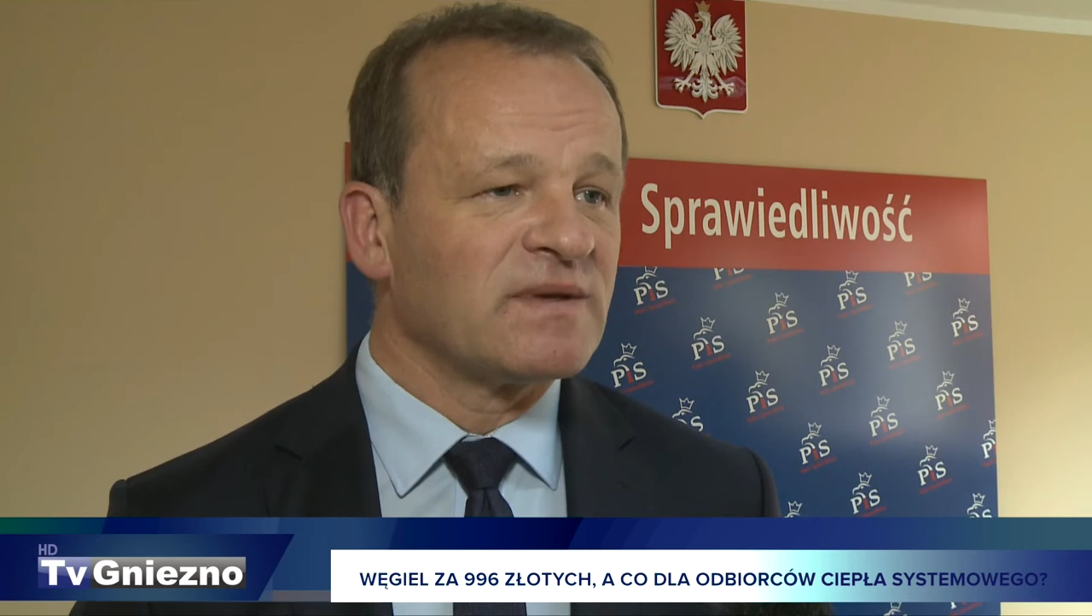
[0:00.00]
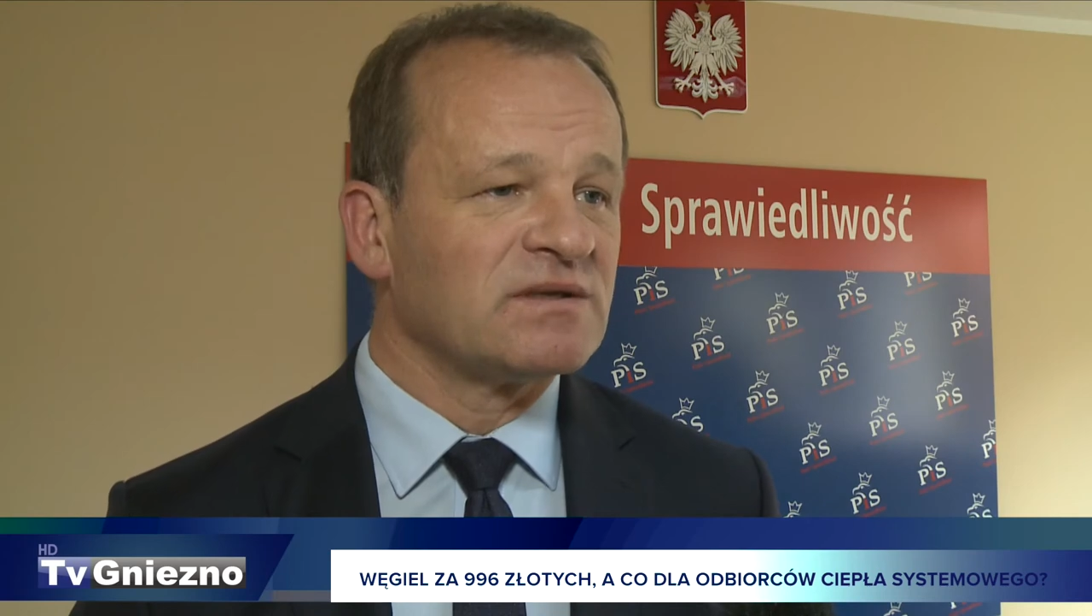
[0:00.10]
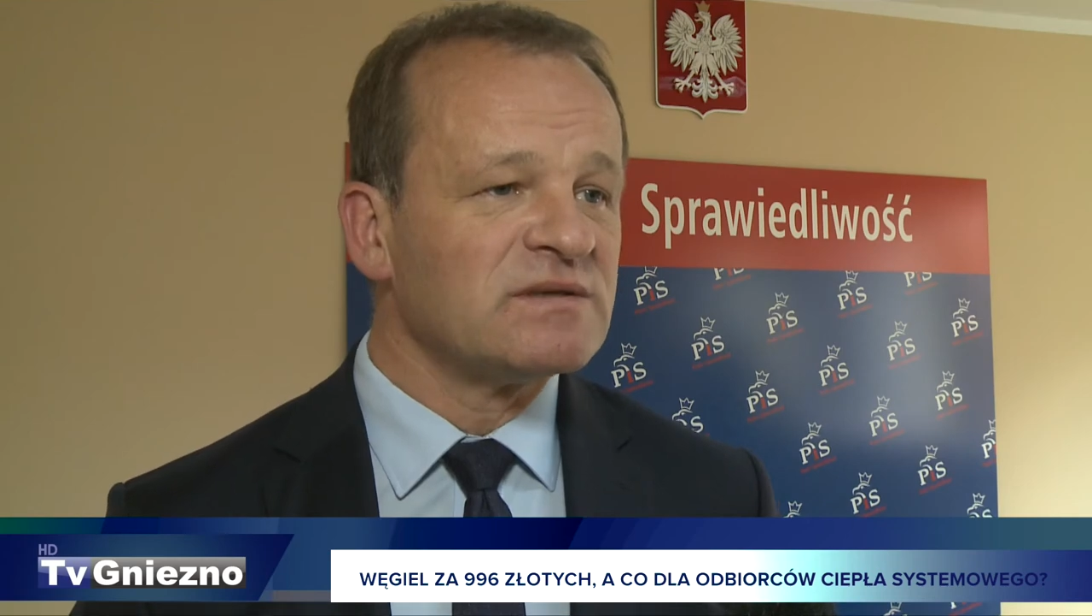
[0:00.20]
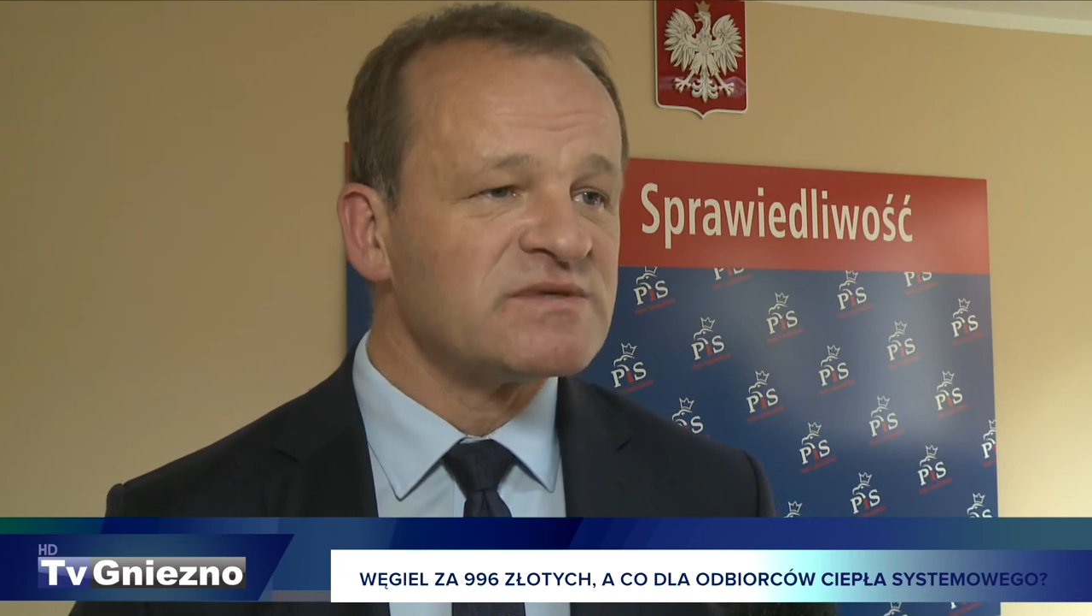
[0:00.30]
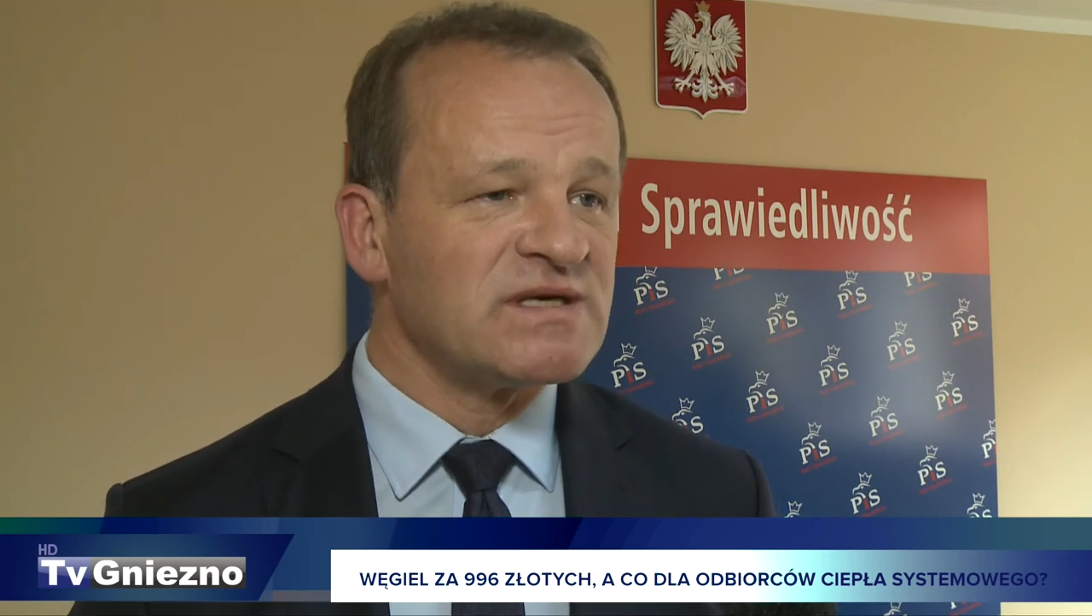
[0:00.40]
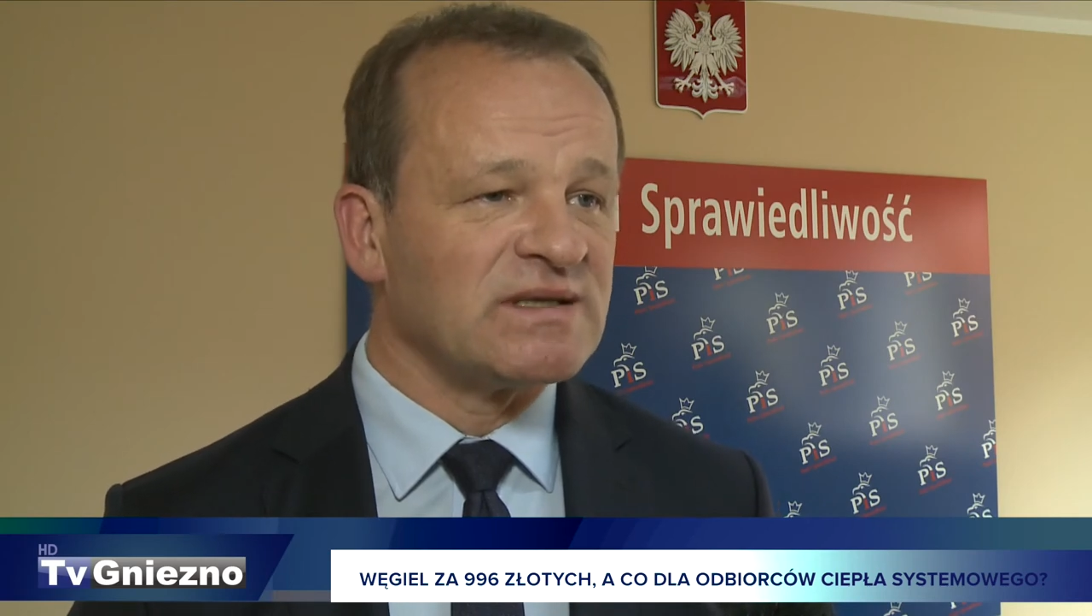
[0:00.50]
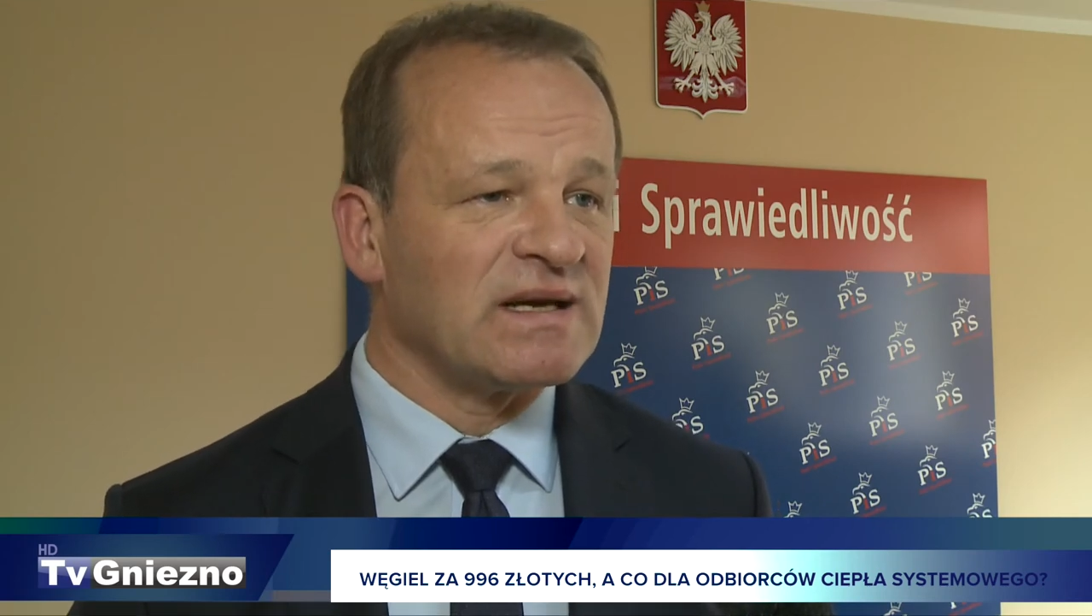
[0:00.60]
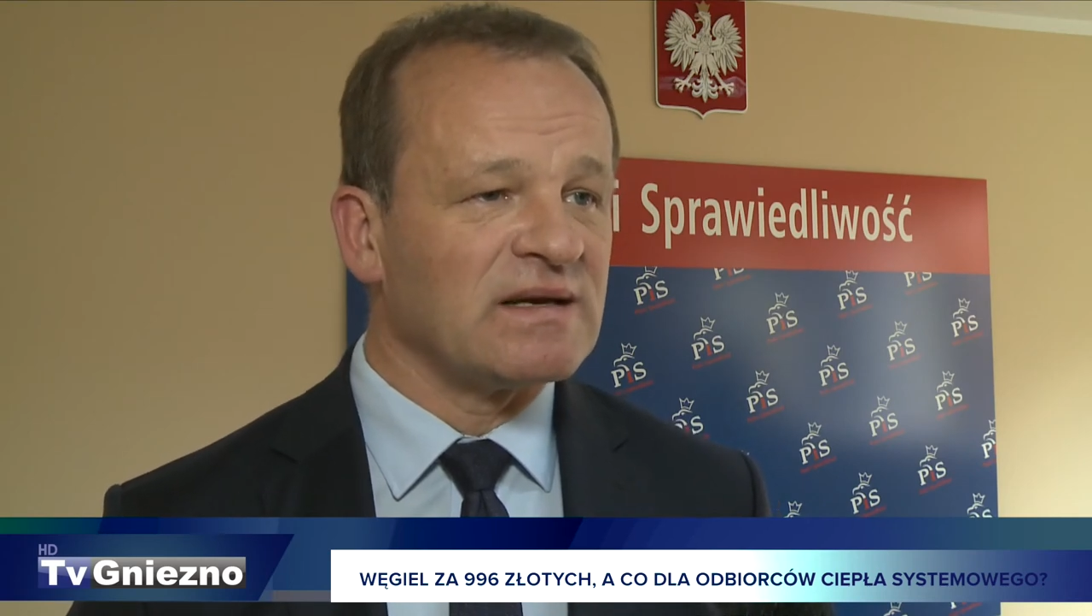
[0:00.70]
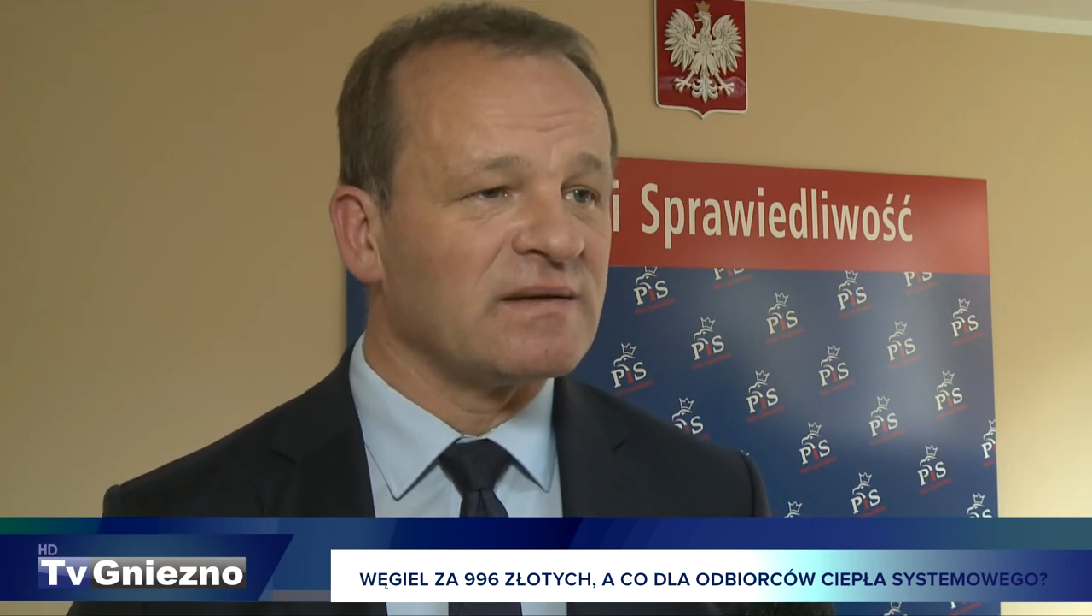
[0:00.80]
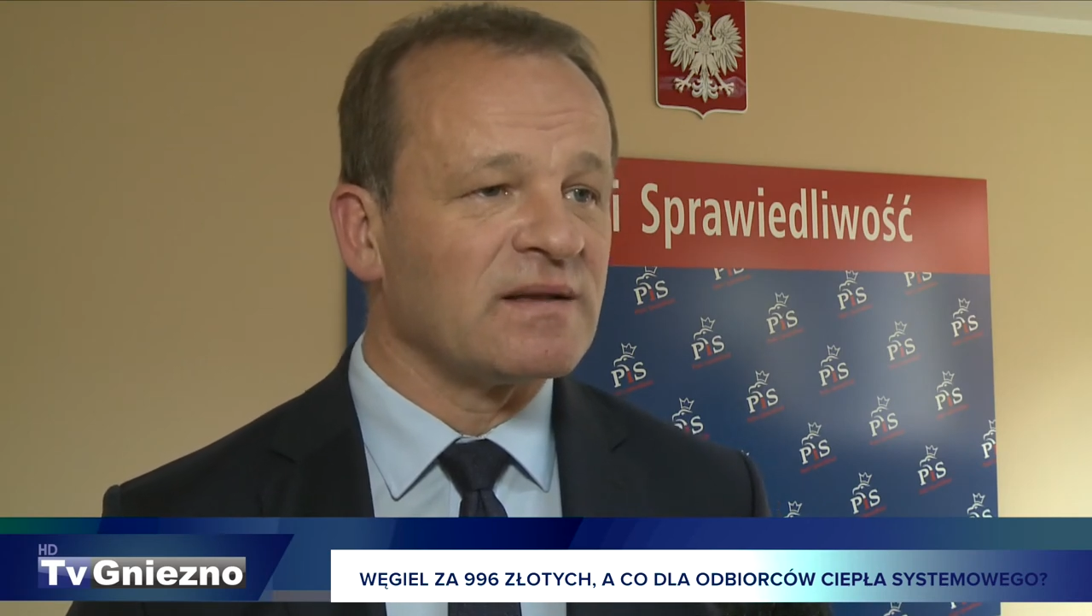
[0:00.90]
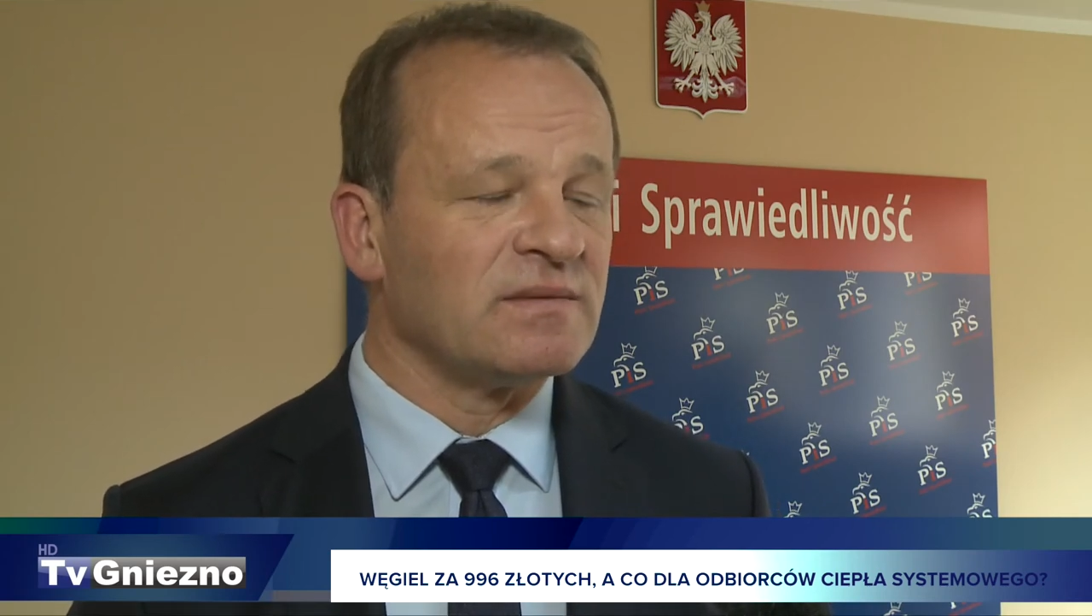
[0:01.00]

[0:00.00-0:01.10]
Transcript: tym cena